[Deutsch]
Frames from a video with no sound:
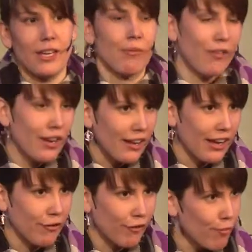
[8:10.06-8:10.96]
Ich empfehle
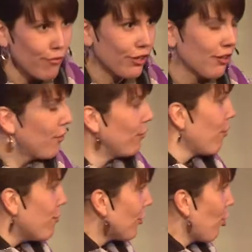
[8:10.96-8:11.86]
keine 50, aber wenn
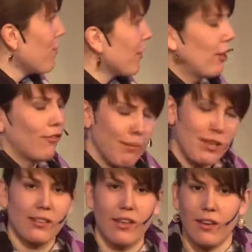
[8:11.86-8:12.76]
50 Gummibärchen auf
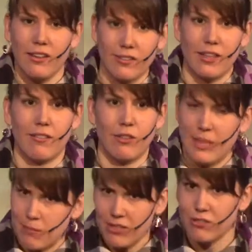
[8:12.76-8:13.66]
einmal ist, dann wird
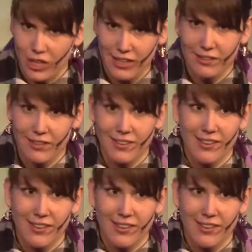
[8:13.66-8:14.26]
es am meisten schlecht.